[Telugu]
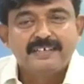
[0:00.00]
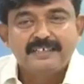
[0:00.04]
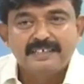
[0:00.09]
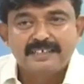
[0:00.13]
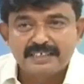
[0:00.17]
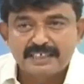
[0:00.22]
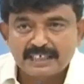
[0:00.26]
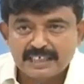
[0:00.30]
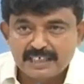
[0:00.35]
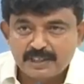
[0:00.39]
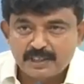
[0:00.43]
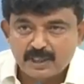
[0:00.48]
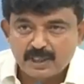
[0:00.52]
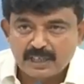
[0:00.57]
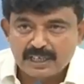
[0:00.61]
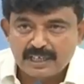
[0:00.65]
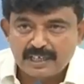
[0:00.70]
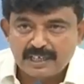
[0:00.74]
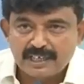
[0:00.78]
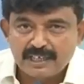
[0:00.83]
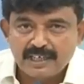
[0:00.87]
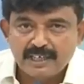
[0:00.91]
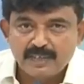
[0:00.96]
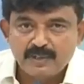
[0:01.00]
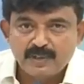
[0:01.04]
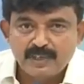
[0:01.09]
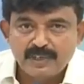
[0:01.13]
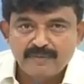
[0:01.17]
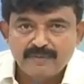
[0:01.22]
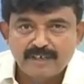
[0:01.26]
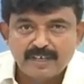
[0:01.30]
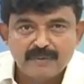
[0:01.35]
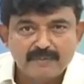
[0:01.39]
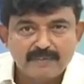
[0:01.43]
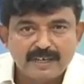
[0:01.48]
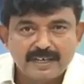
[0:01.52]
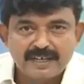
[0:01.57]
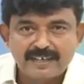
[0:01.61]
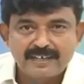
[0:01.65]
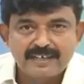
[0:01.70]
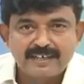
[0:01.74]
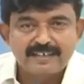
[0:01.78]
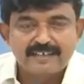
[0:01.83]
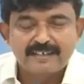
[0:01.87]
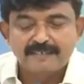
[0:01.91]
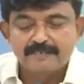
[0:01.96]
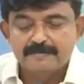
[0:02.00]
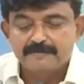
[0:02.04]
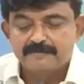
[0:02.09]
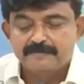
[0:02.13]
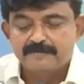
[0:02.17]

ఇసుక దొరకట్లేదు అని వారు మాట్లాడారు